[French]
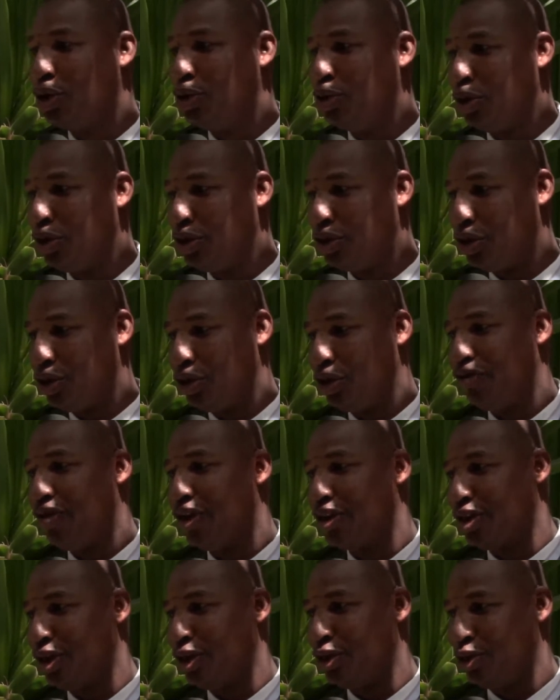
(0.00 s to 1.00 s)
région est une
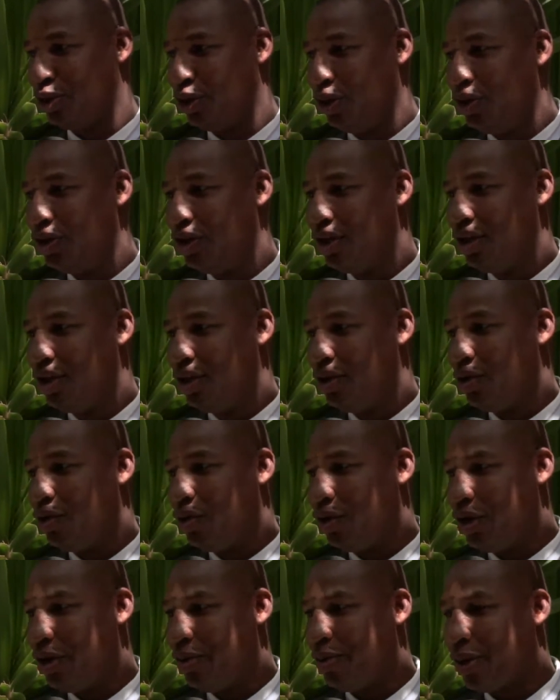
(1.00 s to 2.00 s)
vaste région.
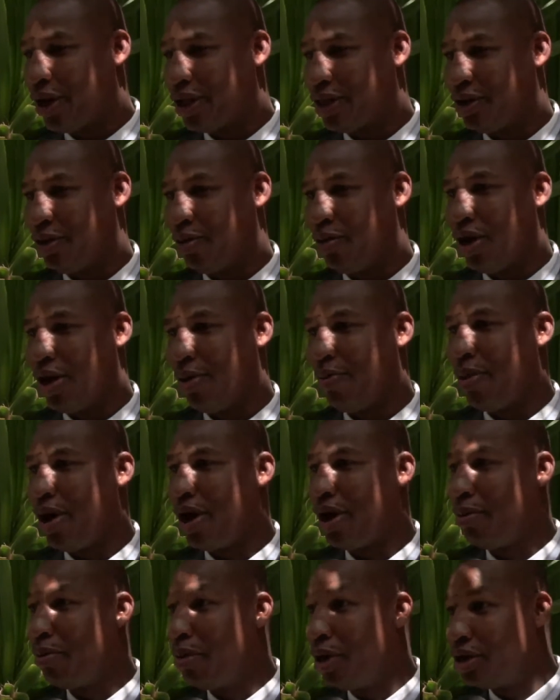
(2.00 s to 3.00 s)
On est pratiquement
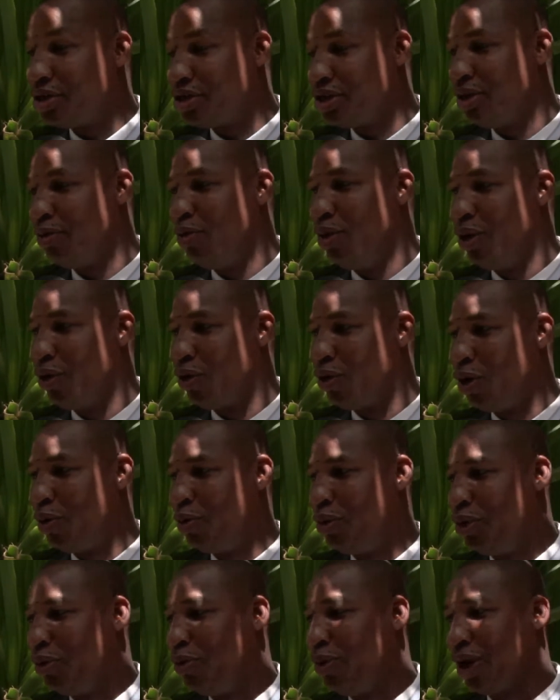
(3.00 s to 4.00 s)
apparemment ciblé
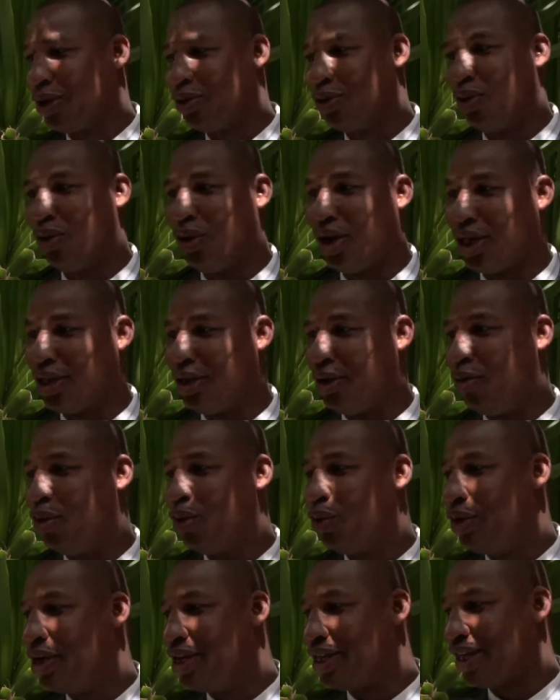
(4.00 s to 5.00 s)
comme une plaque tournante de
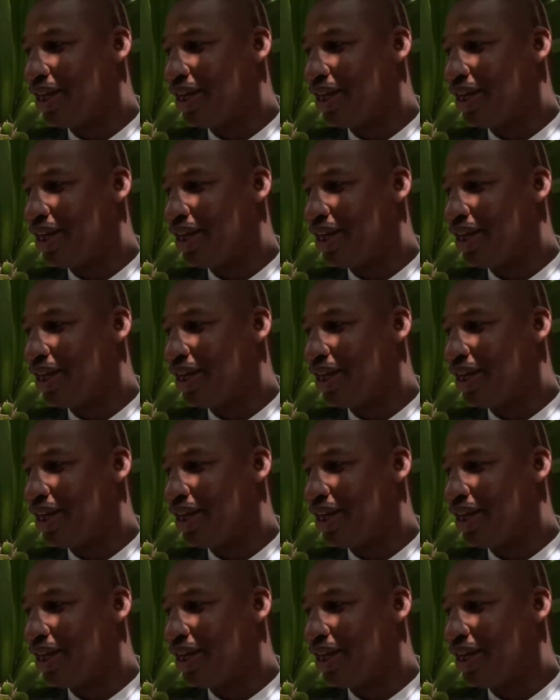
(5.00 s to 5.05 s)
beaucoup de